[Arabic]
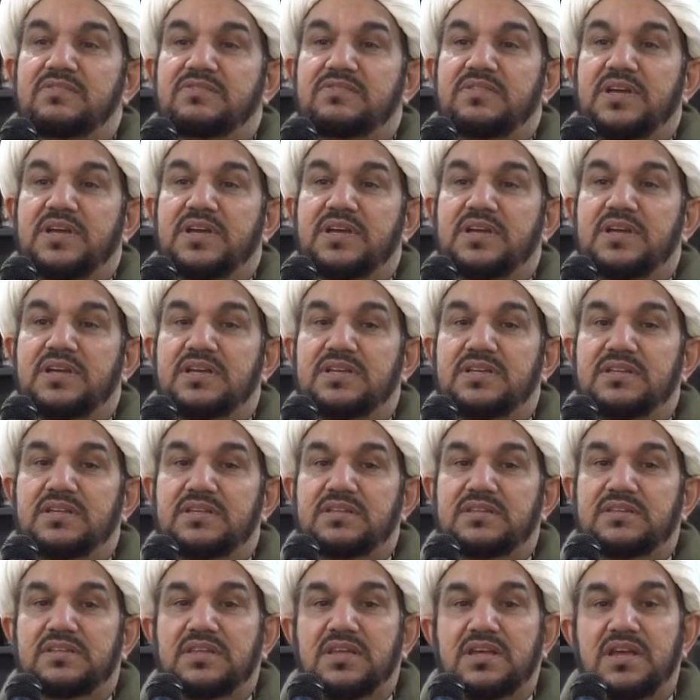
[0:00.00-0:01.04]

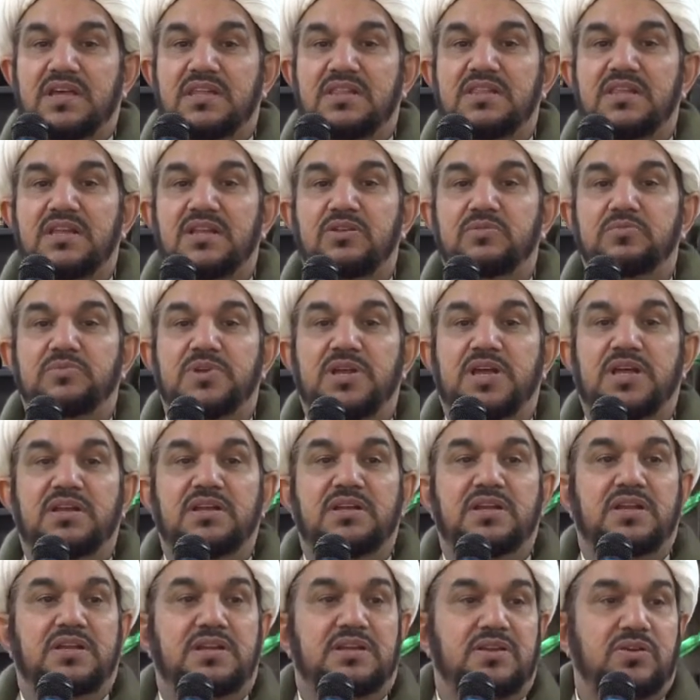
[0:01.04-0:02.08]
فاتخذنا لبنان
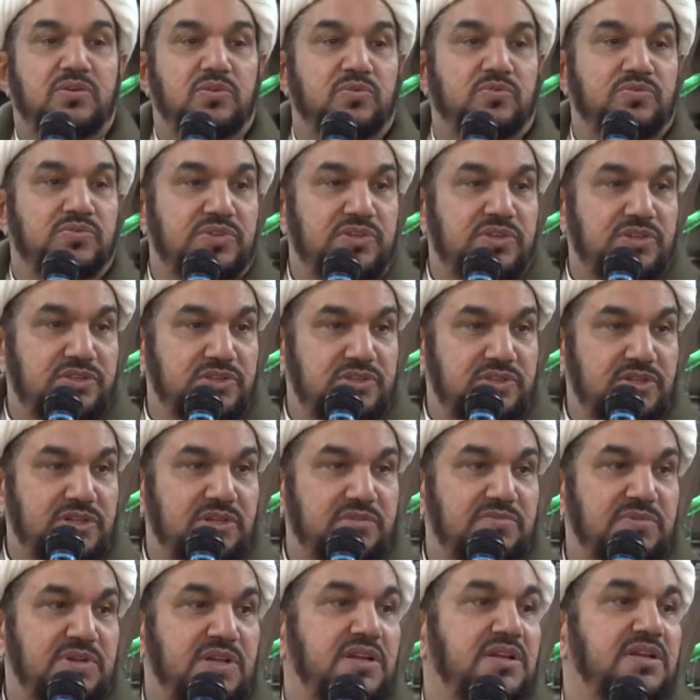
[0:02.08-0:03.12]
لأنه فيه شيء
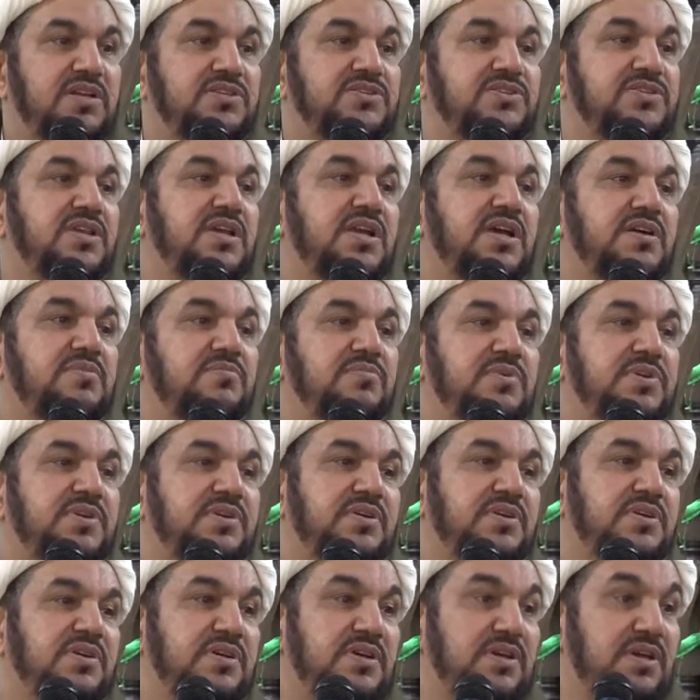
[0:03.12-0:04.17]
من الإسلام
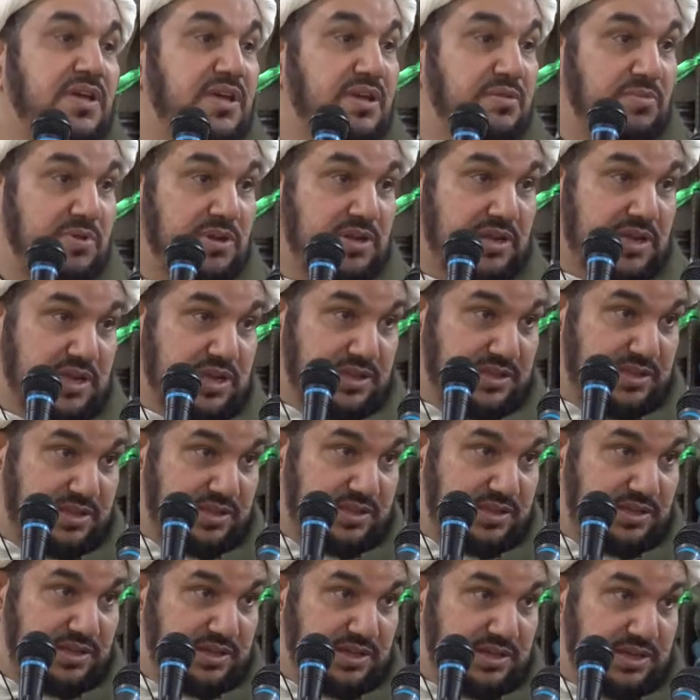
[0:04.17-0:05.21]
قبل هذه
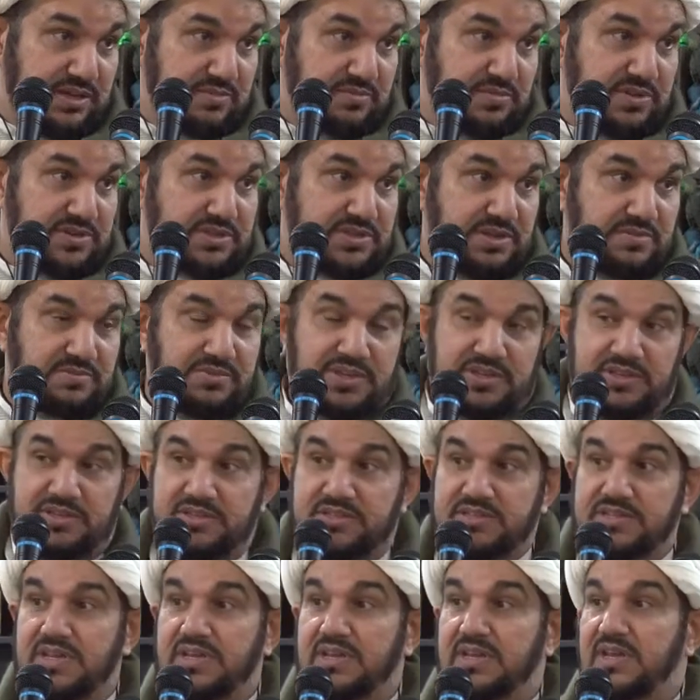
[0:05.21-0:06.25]
قبل سبعين
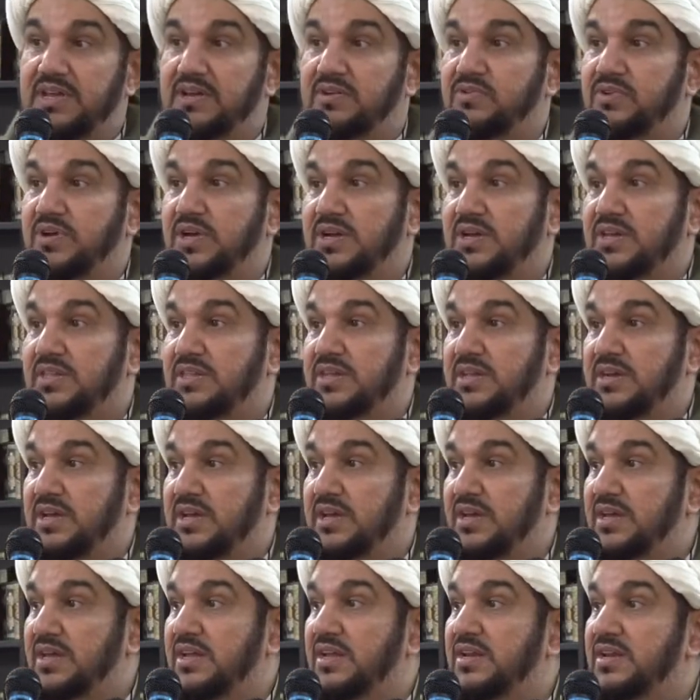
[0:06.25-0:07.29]
سنة وأكثر
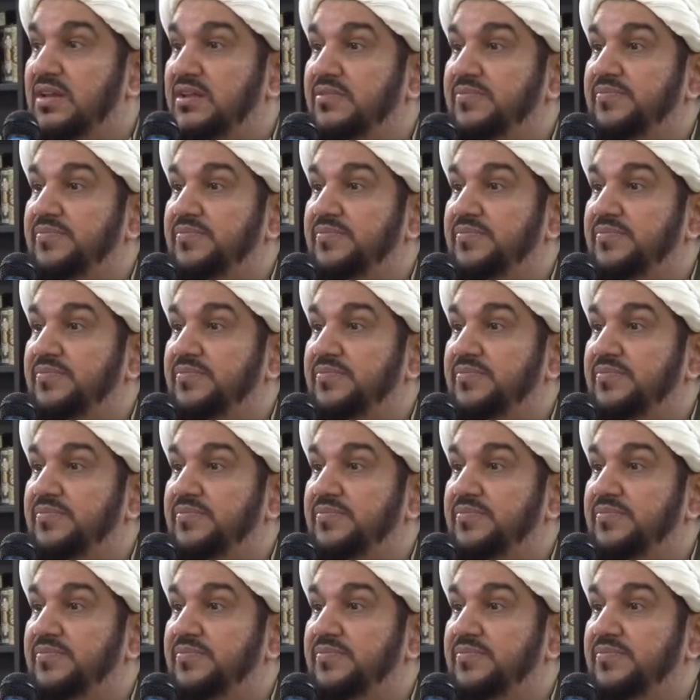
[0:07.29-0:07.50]
أقل